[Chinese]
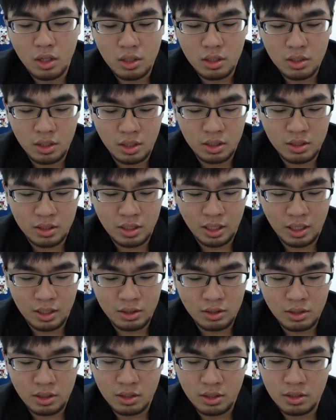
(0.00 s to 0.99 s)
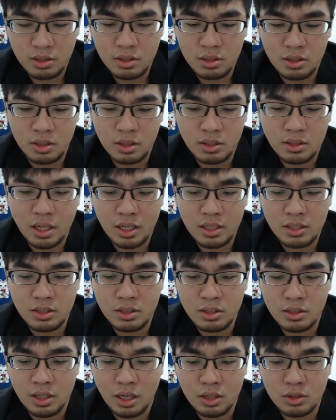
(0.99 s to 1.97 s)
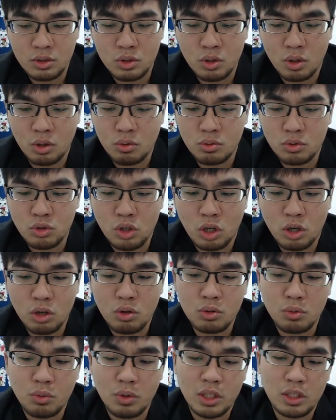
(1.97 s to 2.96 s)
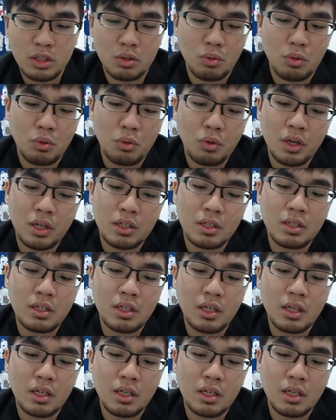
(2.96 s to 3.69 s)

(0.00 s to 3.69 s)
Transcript: 那在这一次的赛事当中，jungle 的位置我会